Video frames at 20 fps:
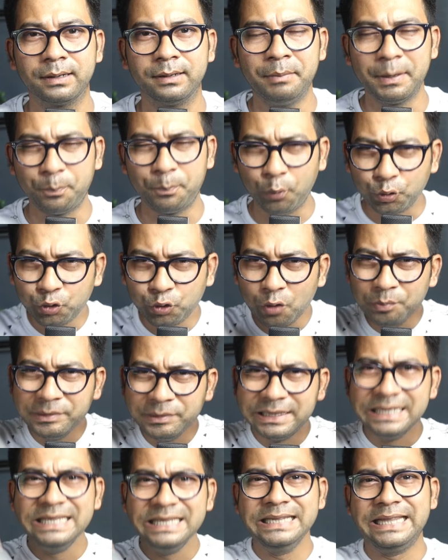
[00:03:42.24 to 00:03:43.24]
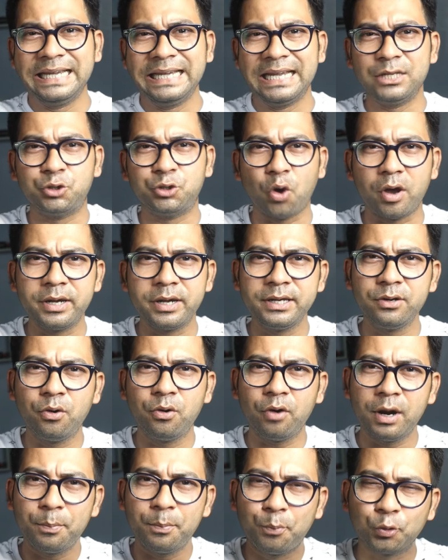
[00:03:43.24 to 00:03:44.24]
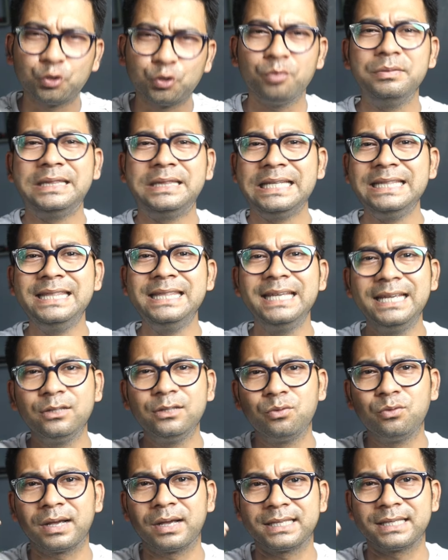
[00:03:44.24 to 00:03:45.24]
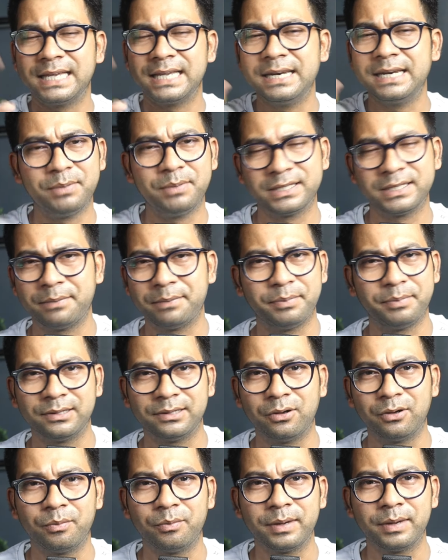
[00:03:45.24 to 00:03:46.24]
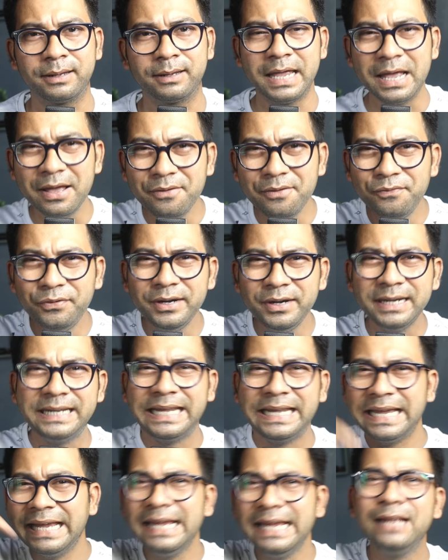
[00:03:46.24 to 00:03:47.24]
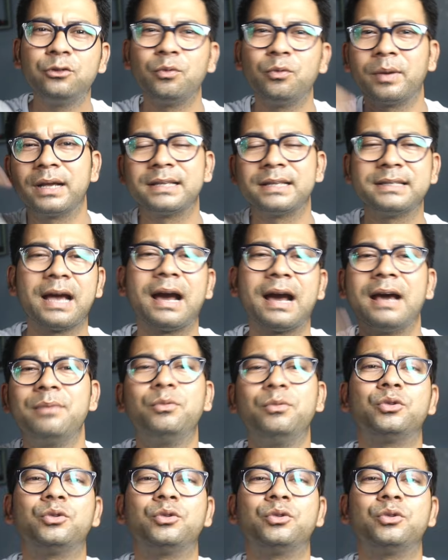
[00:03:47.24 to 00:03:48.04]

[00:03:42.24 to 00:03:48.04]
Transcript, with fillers: না মানে প্রথম দিন থেকে জয়নিং করার প্রথম দিন থেকে তোমাকে সেল প্রেসার পেতে হবে এভরি ডে তোমাকে চাকার